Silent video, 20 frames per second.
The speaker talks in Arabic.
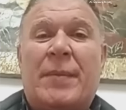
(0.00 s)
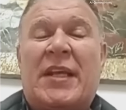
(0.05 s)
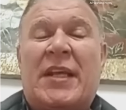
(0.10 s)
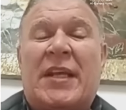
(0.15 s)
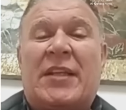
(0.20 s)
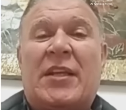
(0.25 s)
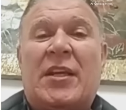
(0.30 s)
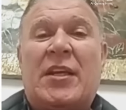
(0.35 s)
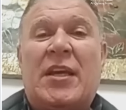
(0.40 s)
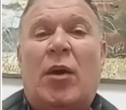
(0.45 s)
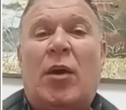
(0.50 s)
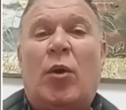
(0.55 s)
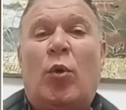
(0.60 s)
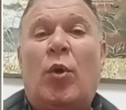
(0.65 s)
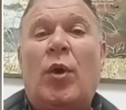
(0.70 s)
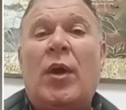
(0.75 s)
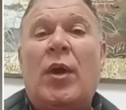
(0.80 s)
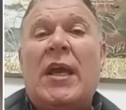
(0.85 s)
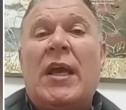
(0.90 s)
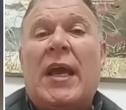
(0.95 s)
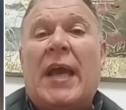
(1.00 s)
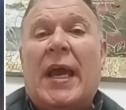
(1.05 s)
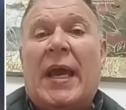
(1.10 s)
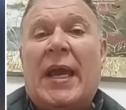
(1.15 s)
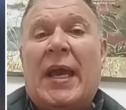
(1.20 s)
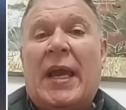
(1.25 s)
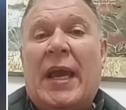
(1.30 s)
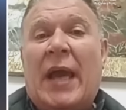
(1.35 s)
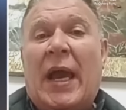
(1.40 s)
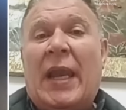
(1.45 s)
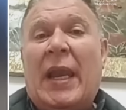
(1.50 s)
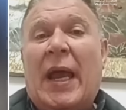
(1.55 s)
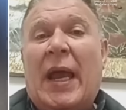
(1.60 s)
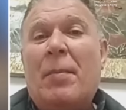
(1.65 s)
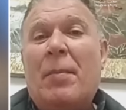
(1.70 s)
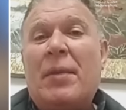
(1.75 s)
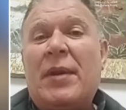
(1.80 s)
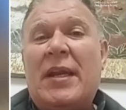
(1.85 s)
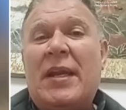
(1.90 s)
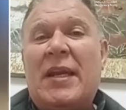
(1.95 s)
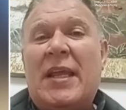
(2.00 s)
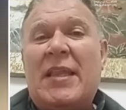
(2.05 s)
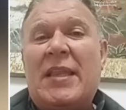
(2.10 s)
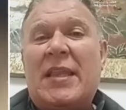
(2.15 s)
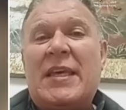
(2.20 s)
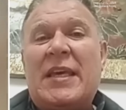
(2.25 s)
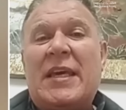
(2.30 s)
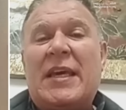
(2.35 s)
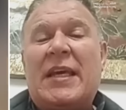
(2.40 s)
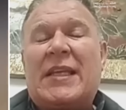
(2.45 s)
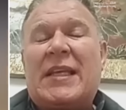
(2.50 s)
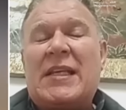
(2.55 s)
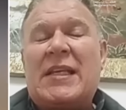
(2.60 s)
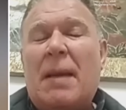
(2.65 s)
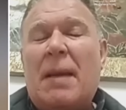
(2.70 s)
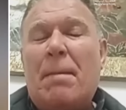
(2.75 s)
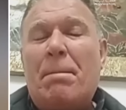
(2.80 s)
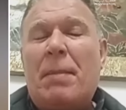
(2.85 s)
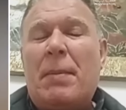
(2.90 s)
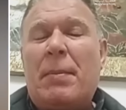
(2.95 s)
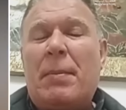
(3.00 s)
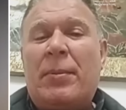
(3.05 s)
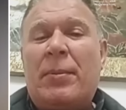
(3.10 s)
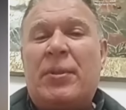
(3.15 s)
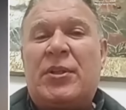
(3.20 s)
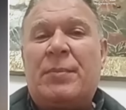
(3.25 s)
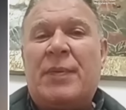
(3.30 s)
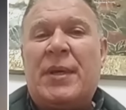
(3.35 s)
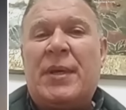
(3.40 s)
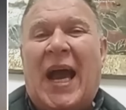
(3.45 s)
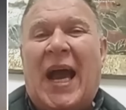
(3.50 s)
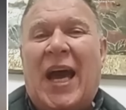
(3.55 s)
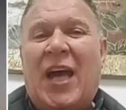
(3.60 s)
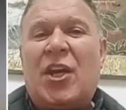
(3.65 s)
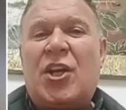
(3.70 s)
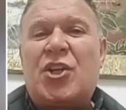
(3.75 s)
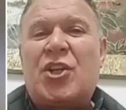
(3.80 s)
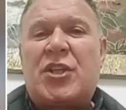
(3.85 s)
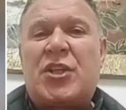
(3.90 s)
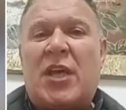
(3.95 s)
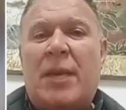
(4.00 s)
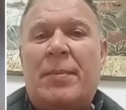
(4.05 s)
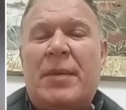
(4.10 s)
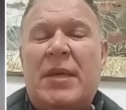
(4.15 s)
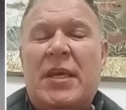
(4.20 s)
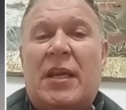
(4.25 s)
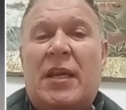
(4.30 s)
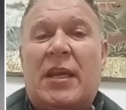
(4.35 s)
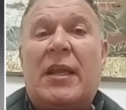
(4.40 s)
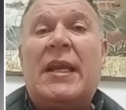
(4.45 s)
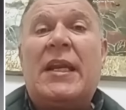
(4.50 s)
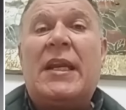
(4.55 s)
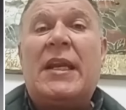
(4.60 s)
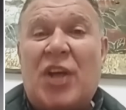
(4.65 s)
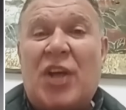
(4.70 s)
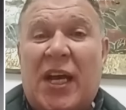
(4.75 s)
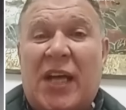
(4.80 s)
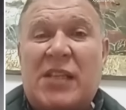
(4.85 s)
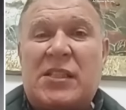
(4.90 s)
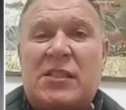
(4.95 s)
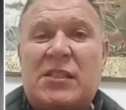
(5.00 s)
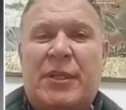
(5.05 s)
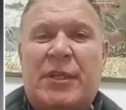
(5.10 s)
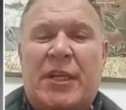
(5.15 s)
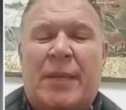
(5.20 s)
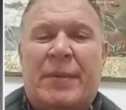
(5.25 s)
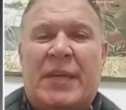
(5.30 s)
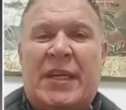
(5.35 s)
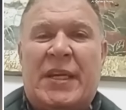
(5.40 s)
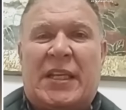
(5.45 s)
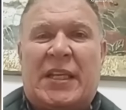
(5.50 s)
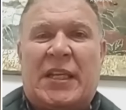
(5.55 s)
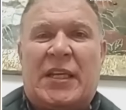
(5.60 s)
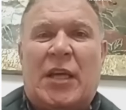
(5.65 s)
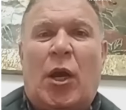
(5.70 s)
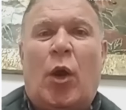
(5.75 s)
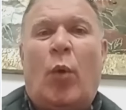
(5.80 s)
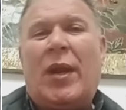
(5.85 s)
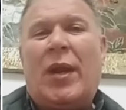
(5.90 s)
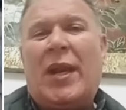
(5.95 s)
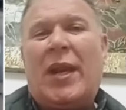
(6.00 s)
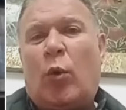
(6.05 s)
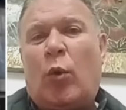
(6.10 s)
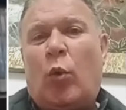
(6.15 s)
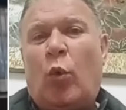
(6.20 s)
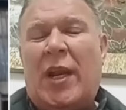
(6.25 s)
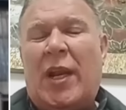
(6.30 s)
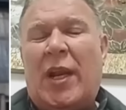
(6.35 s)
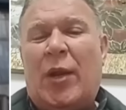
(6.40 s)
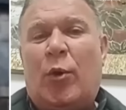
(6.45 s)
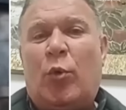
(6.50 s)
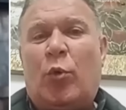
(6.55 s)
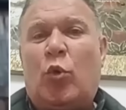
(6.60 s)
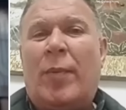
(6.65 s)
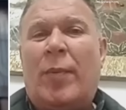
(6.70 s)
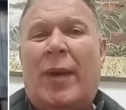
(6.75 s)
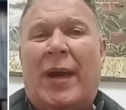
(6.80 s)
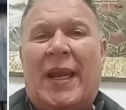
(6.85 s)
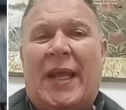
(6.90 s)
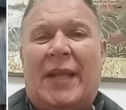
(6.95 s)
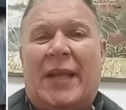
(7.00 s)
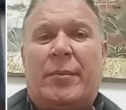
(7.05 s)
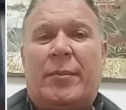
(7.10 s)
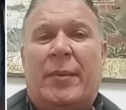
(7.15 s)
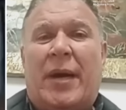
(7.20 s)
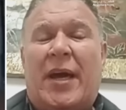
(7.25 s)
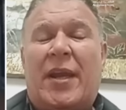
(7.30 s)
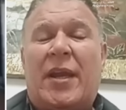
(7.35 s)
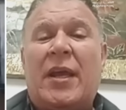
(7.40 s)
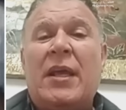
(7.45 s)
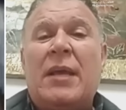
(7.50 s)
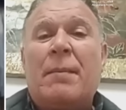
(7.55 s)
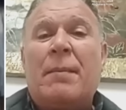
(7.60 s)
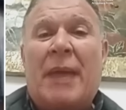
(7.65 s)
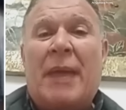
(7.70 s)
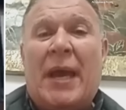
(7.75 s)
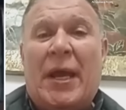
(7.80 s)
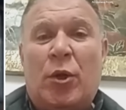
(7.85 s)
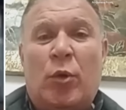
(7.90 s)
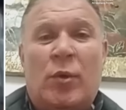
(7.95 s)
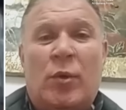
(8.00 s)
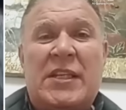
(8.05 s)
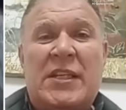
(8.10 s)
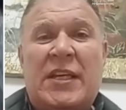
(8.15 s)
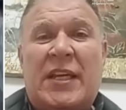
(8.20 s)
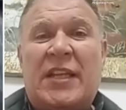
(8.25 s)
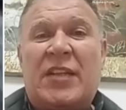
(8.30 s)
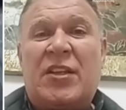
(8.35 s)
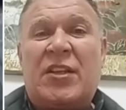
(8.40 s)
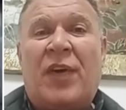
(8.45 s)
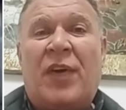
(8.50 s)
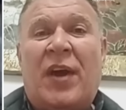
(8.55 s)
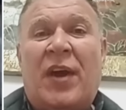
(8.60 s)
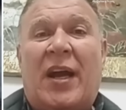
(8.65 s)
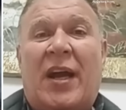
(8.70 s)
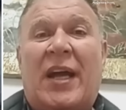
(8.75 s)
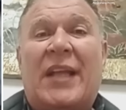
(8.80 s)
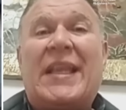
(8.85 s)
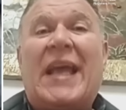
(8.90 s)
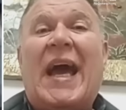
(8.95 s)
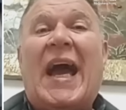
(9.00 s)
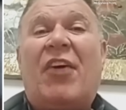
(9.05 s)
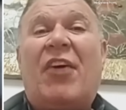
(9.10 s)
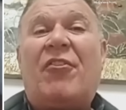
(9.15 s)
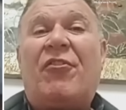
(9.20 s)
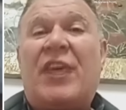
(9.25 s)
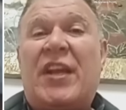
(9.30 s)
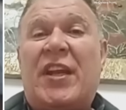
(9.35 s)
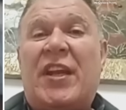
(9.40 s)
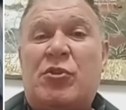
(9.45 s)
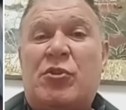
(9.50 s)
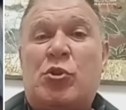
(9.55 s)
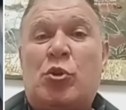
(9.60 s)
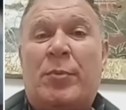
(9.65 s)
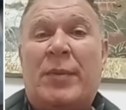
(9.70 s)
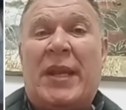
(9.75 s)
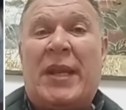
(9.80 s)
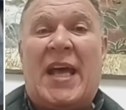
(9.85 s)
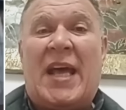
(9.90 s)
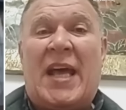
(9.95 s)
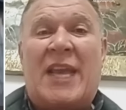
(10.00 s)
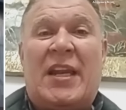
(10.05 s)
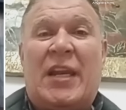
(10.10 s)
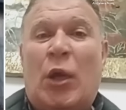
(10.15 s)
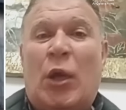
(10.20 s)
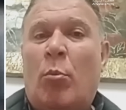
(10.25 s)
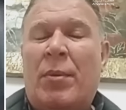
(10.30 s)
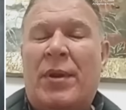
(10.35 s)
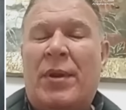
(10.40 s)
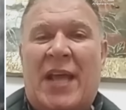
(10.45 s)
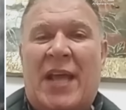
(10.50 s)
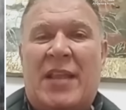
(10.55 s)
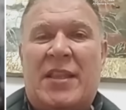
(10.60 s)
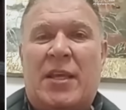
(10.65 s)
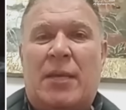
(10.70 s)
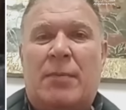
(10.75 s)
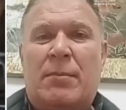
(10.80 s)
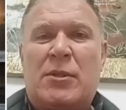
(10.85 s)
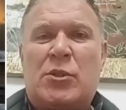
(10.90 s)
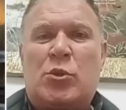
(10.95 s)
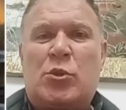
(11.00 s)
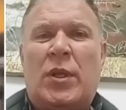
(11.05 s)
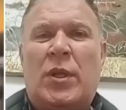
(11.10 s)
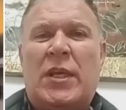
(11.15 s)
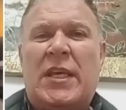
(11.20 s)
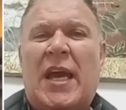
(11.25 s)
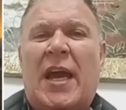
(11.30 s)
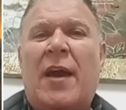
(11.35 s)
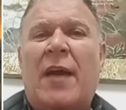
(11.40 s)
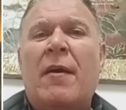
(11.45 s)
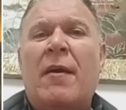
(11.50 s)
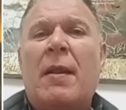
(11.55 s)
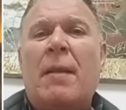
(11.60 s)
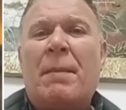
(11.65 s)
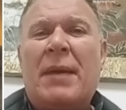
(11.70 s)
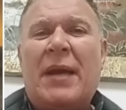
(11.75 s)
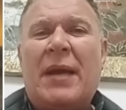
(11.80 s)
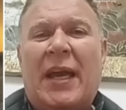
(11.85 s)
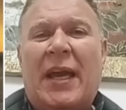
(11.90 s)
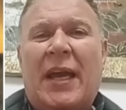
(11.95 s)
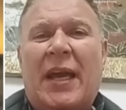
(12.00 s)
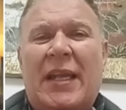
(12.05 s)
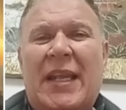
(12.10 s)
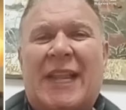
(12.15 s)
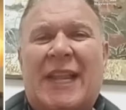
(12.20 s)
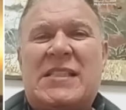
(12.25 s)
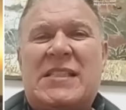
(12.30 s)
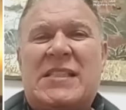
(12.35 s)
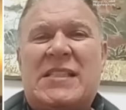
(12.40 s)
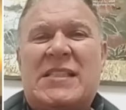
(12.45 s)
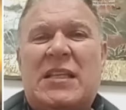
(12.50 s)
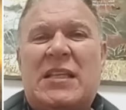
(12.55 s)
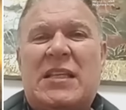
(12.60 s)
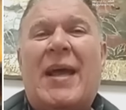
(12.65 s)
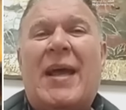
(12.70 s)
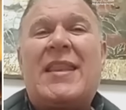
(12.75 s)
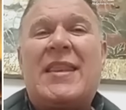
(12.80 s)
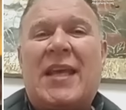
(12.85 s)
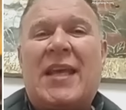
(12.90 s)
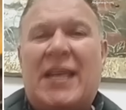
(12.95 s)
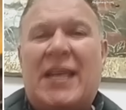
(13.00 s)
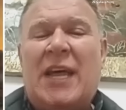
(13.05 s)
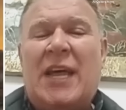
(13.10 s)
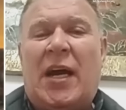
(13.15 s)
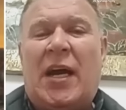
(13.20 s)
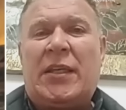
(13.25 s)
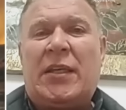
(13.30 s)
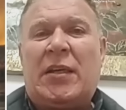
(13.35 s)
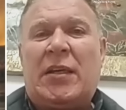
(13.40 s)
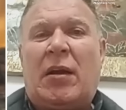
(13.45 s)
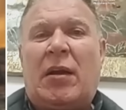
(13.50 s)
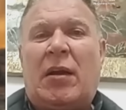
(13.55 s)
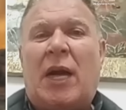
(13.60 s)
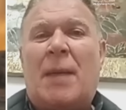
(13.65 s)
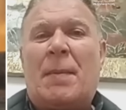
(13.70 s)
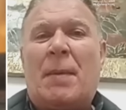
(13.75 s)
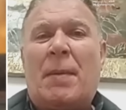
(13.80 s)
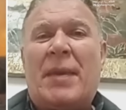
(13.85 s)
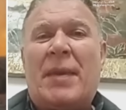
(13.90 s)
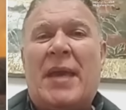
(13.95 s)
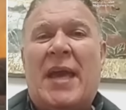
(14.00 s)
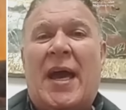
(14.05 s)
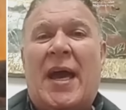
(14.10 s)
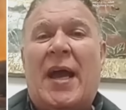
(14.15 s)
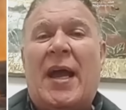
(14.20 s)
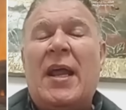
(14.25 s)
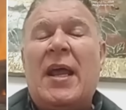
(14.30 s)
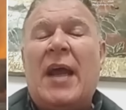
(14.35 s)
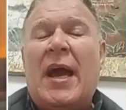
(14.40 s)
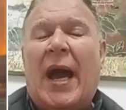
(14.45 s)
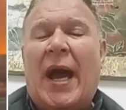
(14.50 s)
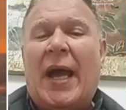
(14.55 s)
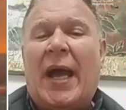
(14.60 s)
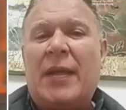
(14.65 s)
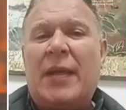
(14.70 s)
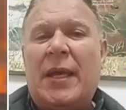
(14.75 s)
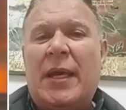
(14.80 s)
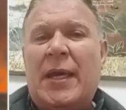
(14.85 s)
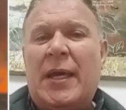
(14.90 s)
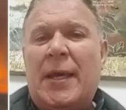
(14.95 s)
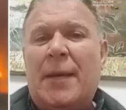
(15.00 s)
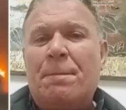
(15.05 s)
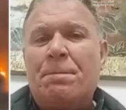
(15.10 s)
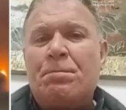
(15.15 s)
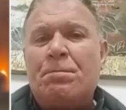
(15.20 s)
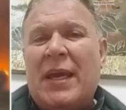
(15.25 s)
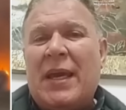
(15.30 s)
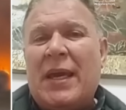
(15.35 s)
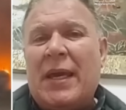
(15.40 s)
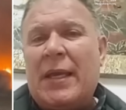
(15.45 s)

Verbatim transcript: بنيامين نتنياهو آه، الأمر الذي تسبب بحرج كبير لشخص بنيامين نتنياهو ولا نقول للحكومة على اعتبار بأن وزير الدفاع قد أعفى نفسه من هذا اللوم من هذه المسؤولية من خلال تسريبات ذكية حقيقة قام بها عن آه،